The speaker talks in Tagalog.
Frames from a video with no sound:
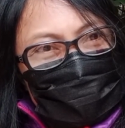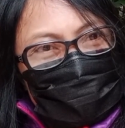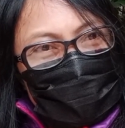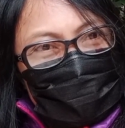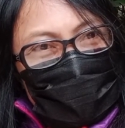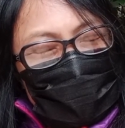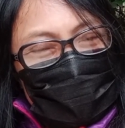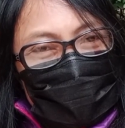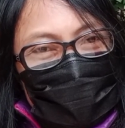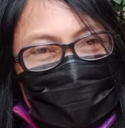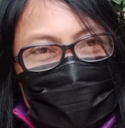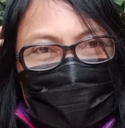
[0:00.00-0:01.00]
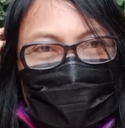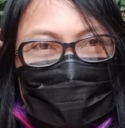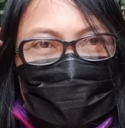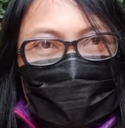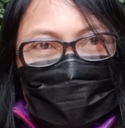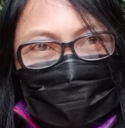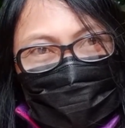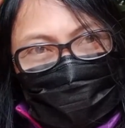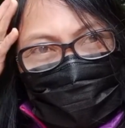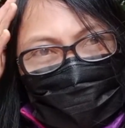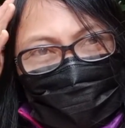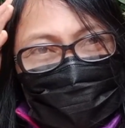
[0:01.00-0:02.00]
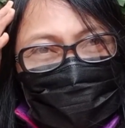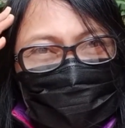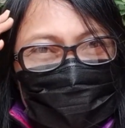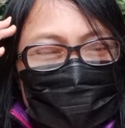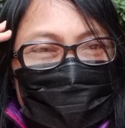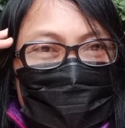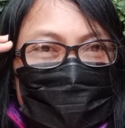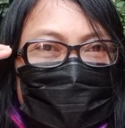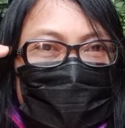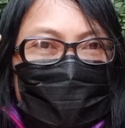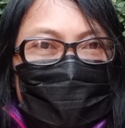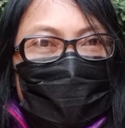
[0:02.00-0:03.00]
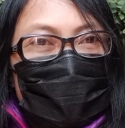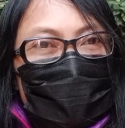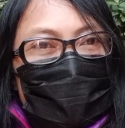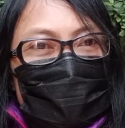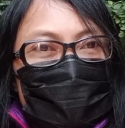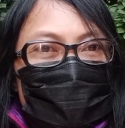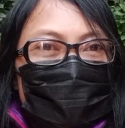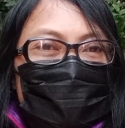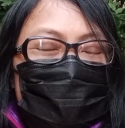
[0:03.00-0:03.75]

May maritisan yan sila doon. May lugar yan silang